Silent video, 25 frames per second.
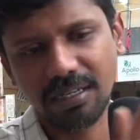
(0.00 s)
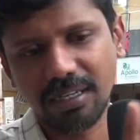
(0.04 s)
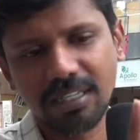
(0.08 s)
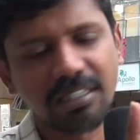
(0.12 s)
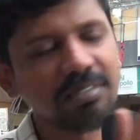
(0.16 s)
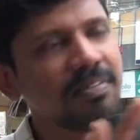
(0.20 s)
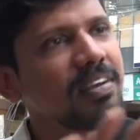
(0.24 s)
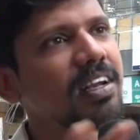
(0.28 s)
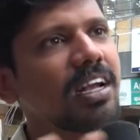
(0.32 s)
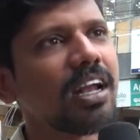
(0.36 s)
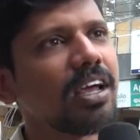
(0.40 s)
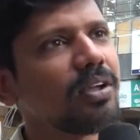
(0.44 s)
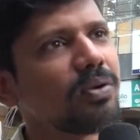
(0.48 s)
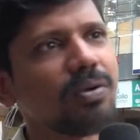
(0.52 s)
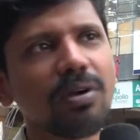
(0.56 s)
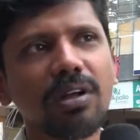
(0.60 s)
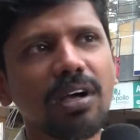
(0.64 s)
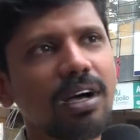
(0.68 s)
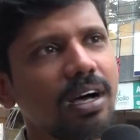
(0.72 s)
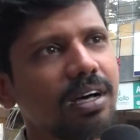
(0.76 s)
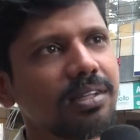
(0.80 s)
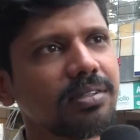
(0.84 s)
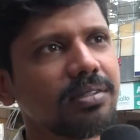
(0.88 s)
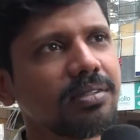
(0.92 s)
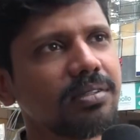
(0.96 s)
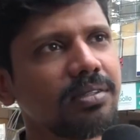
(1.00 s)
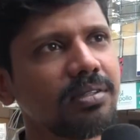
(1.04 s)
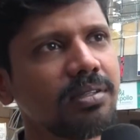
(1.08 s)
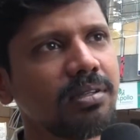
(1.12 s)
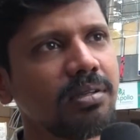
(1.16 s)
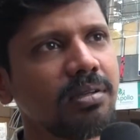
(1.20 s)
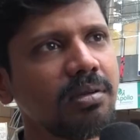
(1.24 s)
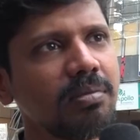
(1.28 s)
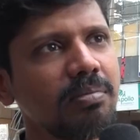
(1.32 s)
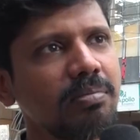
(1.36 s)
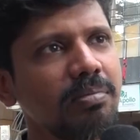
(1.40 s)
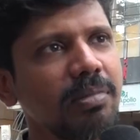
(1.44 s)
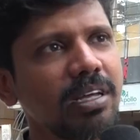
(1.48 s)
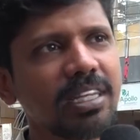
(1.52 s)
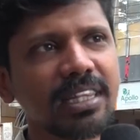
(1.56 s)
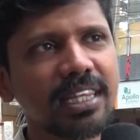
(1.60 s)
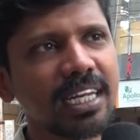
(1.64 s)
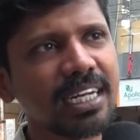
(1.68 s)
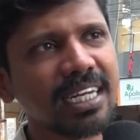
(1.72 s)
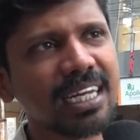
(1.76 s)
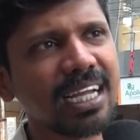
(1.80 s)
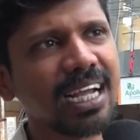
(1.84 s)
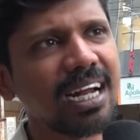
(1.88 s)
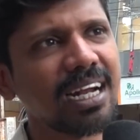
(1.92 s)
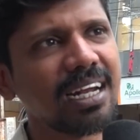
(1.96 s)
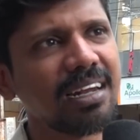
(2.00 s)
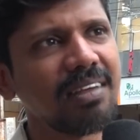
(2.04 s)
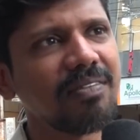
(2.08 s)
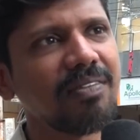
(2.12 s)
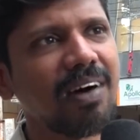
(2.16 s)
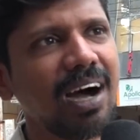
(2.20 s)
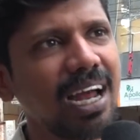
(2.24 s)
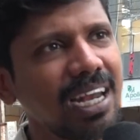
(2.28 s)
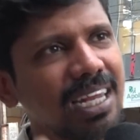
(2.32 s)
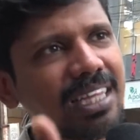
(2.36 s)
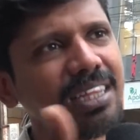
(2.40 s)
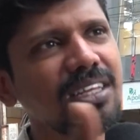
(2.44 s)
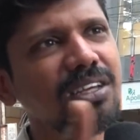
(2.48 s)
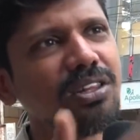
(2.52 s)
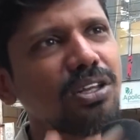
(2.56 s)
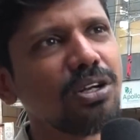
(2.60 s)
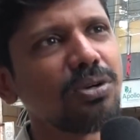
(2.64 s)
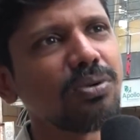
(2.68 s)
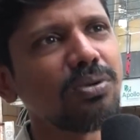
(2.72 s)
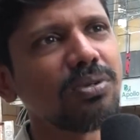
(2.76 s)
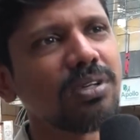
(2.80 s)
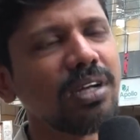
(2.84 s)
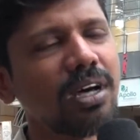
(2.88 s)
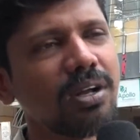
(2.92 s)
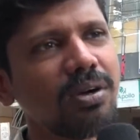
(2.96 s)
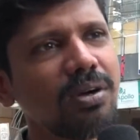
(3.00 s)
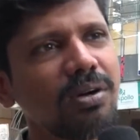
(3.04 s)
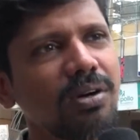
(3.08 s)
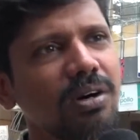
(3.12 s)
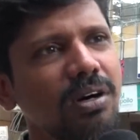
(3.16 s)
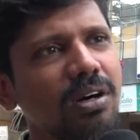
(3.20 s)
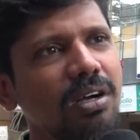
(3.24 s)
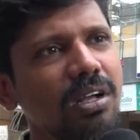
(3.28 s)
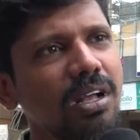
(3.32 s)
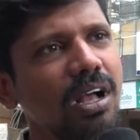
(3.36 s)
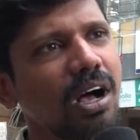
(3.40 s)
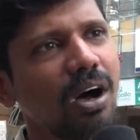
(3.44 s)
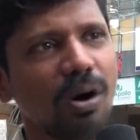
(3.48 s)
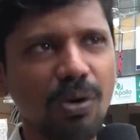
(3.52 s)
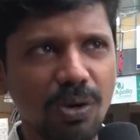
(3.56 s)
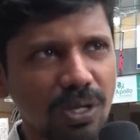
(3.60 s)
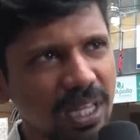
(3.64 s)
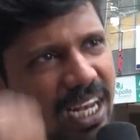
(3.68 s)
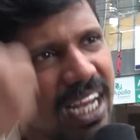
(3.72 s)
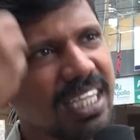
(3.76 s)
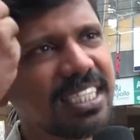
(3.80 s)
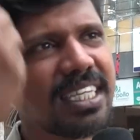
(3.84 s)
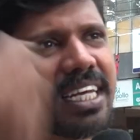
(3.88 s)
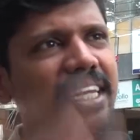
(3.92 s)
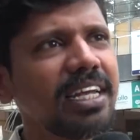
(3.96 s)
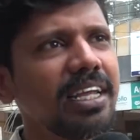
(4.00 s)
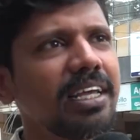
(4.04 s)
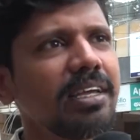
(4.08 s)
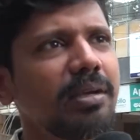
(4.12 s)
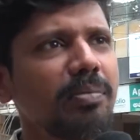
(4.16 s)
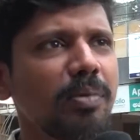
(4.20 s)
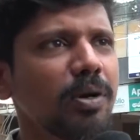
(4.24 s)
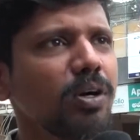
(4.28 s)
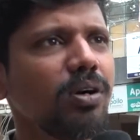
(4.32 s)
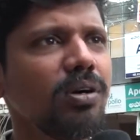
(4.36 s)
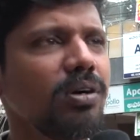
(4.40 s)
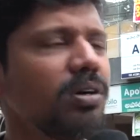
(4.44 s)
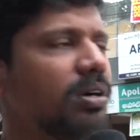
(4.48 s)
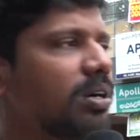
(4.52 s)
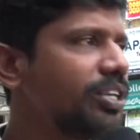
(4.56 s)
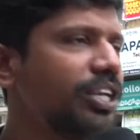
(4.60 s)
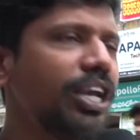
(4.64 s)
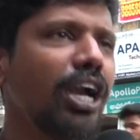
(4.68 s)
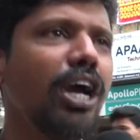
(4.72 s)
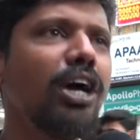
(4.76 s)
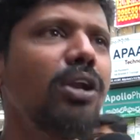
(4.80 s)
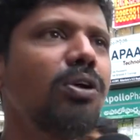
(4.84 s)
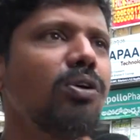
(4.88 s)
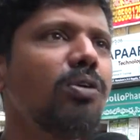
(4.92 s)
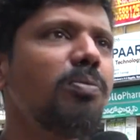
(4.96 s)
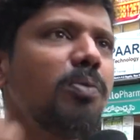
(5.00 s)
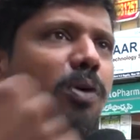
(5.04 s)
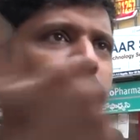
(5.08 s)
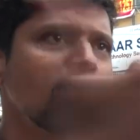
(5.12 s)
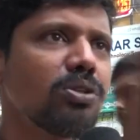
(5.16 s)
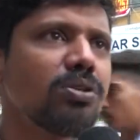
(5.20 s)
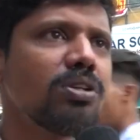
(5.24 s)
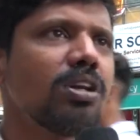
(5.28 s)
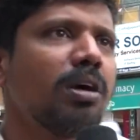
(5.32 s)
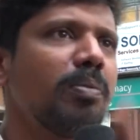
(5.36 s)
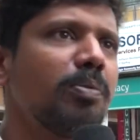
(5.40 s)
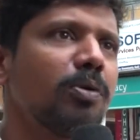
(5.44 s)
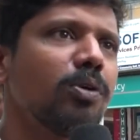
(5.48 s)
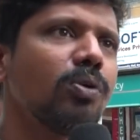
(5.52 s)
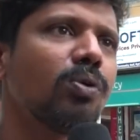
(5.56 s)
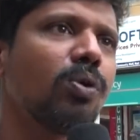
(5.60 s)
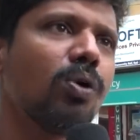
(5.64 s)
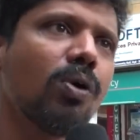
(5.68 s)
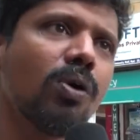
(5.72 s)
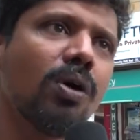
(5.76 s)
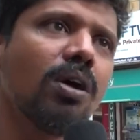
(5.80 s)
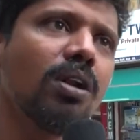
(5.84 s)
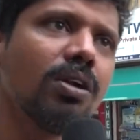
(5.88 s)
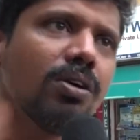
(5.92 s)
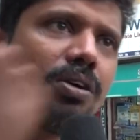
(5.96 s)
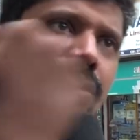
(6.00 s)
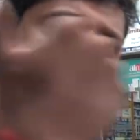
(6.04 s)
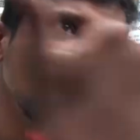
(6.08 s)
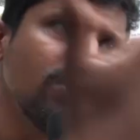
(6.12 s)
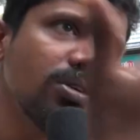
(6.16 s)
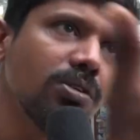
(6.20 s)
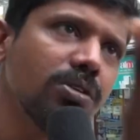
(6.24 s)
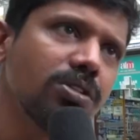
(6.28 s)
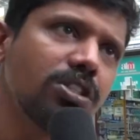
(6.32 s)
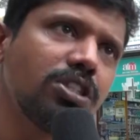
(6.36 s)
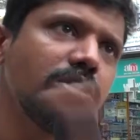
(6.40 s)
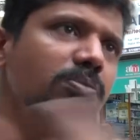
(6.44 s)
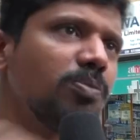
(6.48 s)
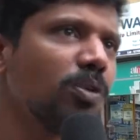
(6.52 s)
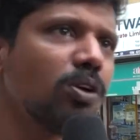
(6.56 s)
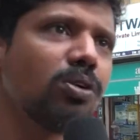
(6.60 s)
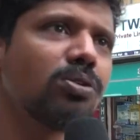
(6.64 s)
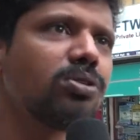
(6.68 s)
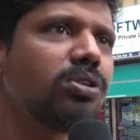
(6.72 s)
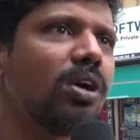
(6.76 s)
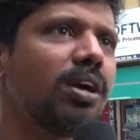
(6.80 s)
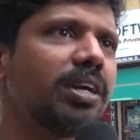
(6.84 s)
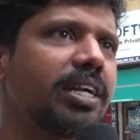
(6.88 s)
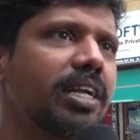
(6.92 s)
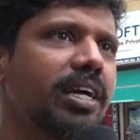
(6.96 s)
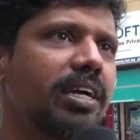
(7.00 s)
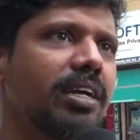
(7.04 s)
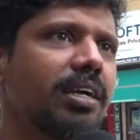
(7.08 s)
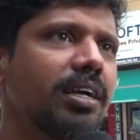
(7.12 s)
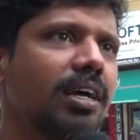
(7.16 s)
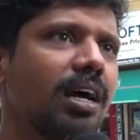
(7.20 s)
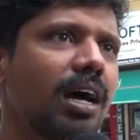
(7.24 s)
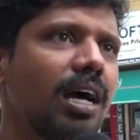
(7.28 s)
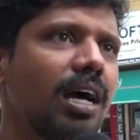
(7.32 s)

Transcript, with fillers: నిజమైన నాయకులు కాదు మీరు తిట్టకండి వాళ్ళు ఎందుకు తిట్టుకుంటారు వదిలేసేయండి ఇప్పుడు ఏనుగు పోతున్నప్పుడు కుక్కలు వచ్చి మరుగుతూ ఉంటాయి